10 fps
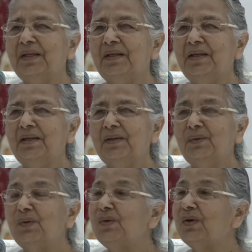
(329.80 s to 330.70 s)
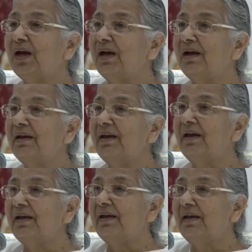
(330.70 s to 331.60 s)
நீ வந்து குருடா இருந்த
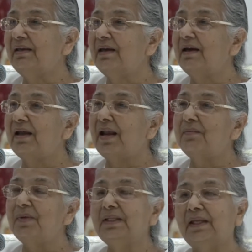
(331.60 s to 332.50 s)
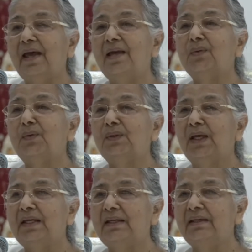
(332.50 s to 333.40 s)
அப்படிங்கிற ஒரு உணர்வை கொடுக்கவே
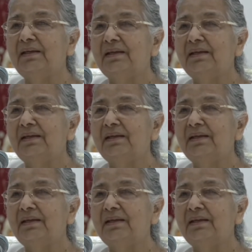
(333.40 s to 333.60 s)
கொடுக்காத